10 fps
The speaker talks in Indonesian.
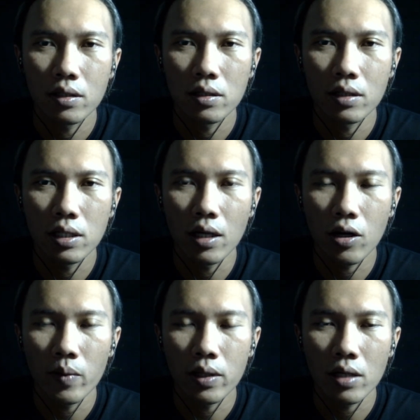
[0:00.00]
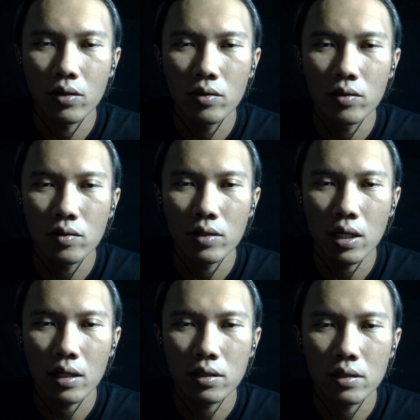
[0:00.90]
tiga komentar dulu
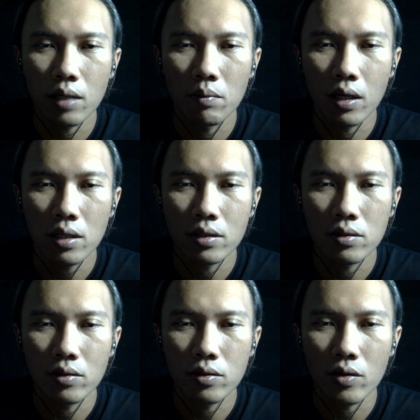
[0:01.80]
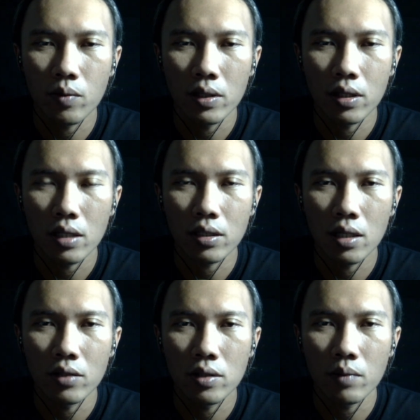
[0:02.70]
yang saya balas untuk komentar
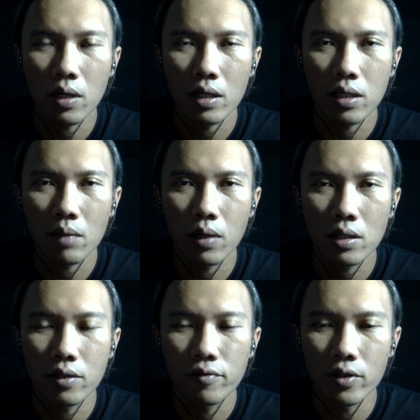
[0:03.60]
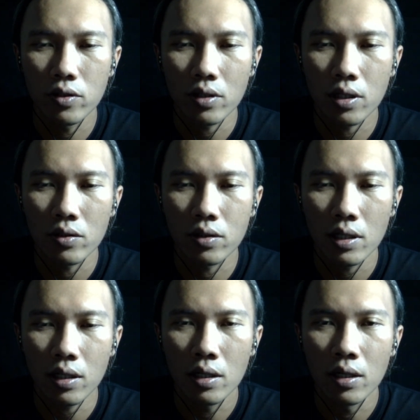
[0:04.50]
selanjutnya bakal saya balas di video
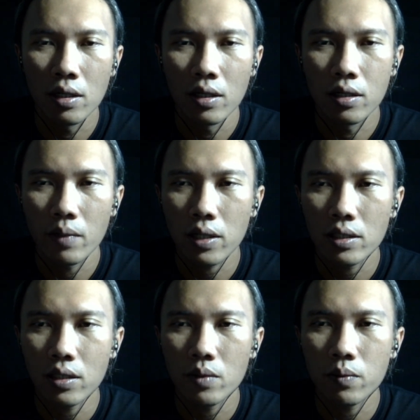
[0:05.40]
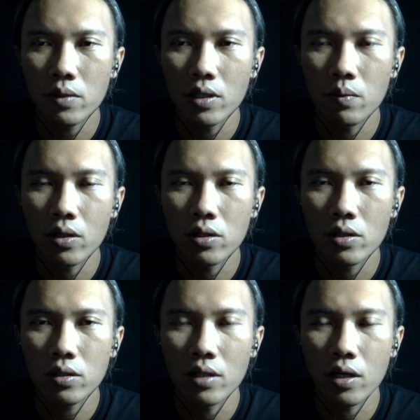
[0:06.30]
selanjutnya terima kasih teman-teman sudah
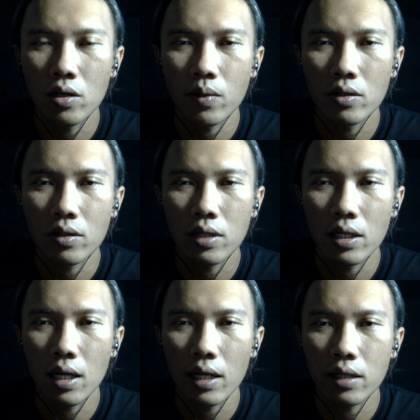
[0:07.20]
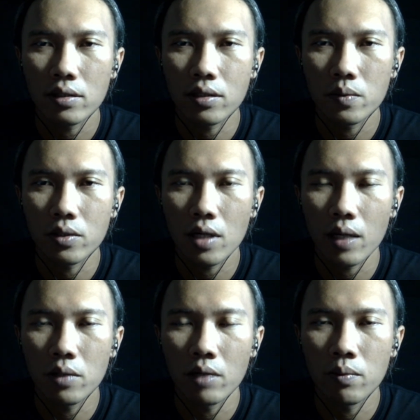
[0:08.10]
menonton jangan lupa untuk klik like subscribe
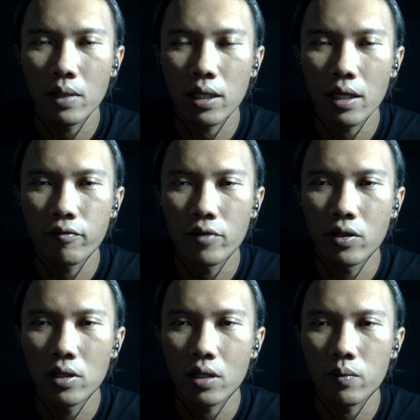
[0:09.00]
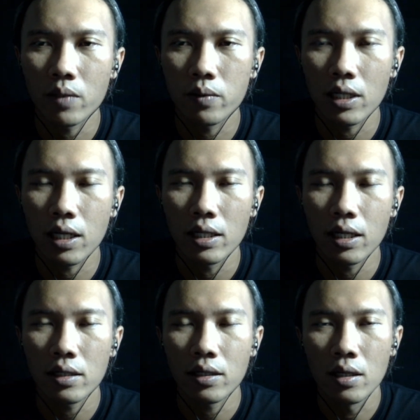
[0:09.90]
dan membagikan video ini ke teman-teman
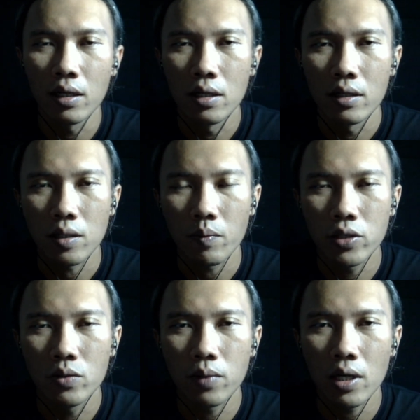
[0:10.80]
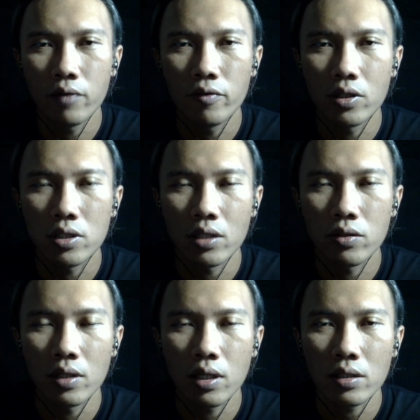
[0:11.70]
kalian sampai jumpa di video
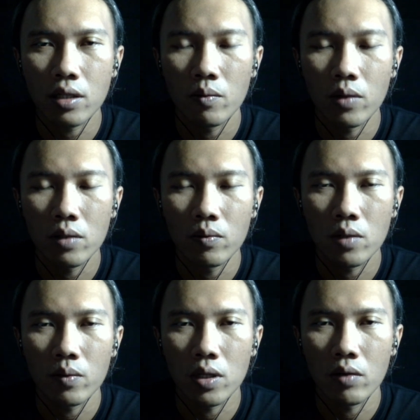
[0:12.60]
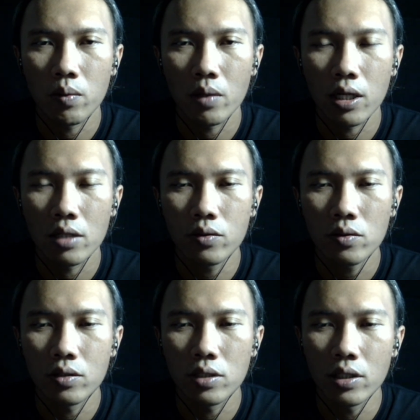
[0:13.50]
selanjutnya assalamualaikum warahmatullahi
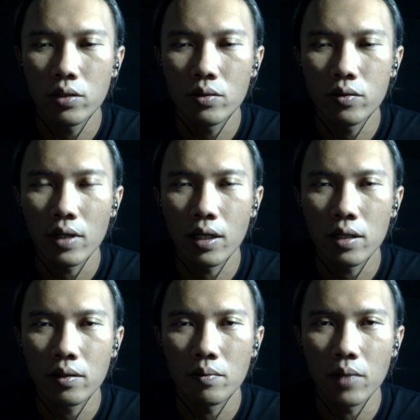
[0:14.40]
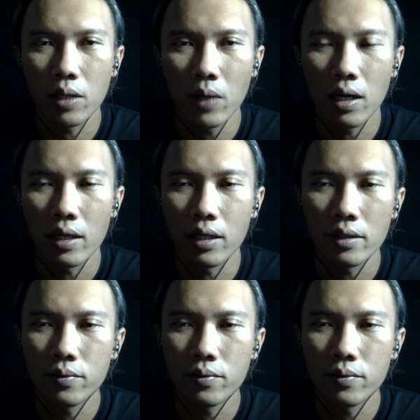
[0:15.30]
wabarakatuh see you and bye bye